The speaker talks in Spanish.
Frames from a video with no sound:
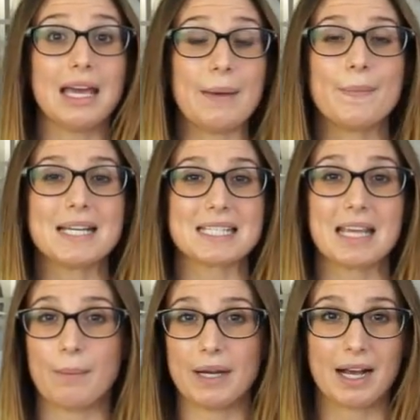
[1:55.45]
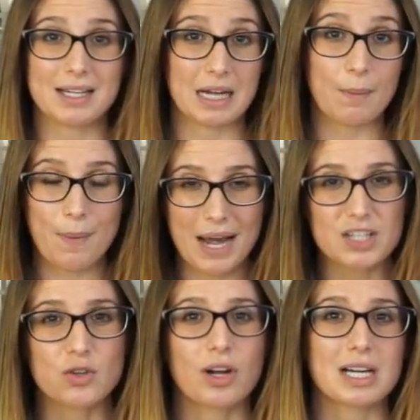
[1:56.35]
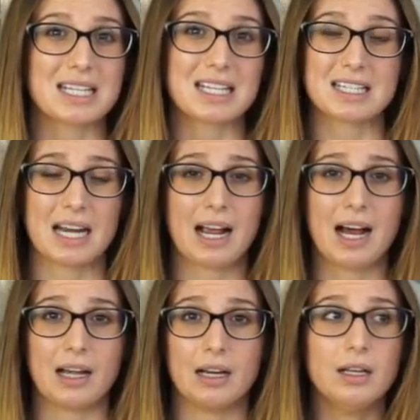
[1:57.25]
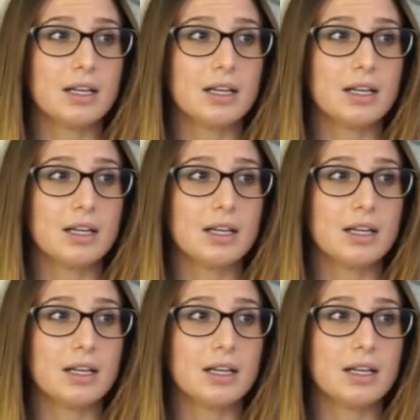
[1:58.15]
en vez de aplicarse el plazo de residencia legal,